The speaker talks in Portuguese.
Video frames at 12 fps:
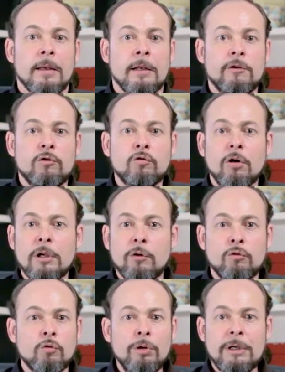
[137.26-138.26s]
Ele disse: Olha, eu
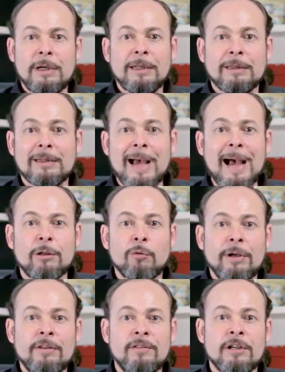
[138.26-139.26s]
estou encantado
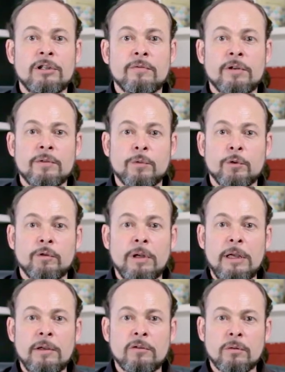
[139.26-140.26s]
com a iniciativa de
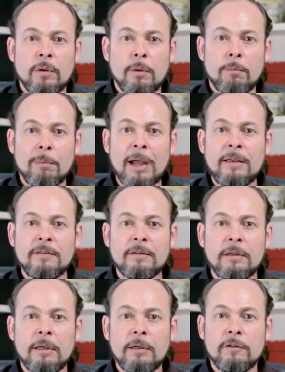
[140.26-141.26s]
vocês,
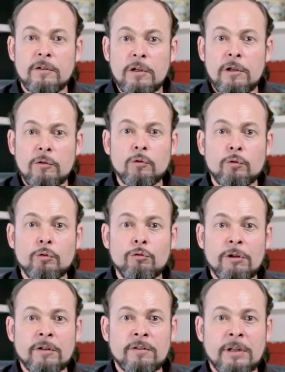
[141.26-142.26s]
mas se isso tudo
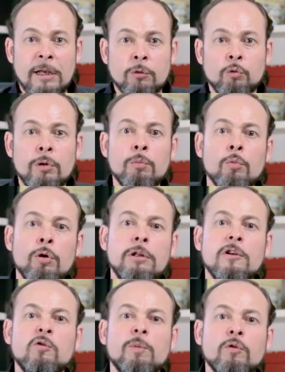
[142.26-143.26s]
der certo e
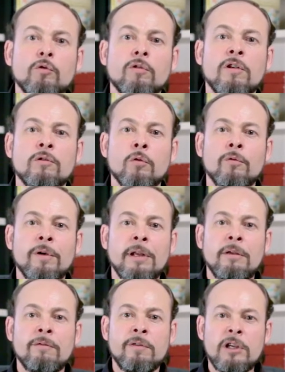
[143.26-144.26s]
muitas pessoas
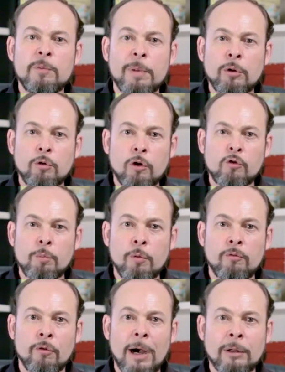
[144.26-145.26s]
resolverem vir para o nosso
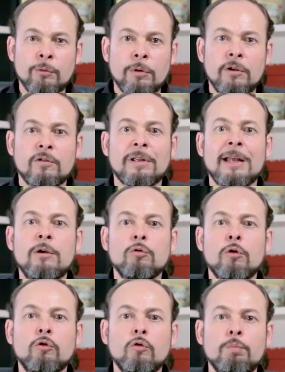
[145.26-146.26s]
povoado, estaria o
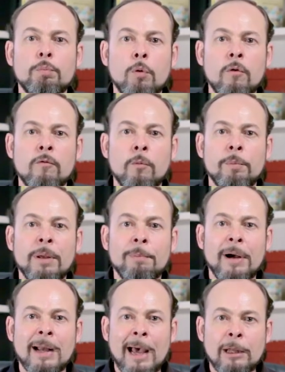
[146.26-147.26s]
nosso povo
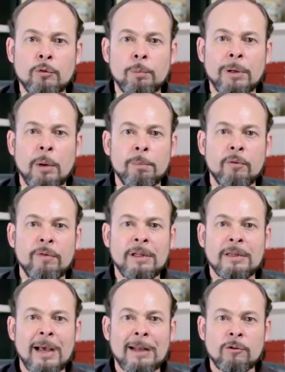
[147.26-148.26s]
preparado para
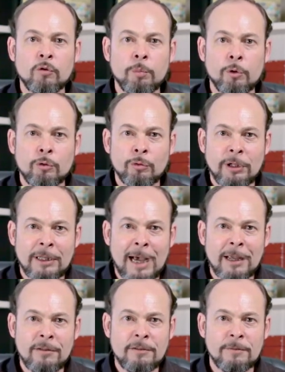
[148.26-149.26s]
aproveitar as
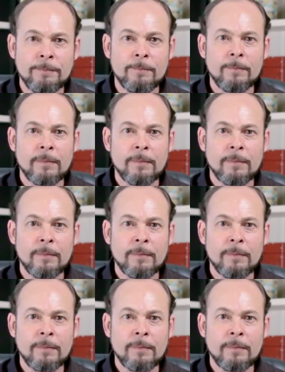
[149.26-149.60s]
oportunidades?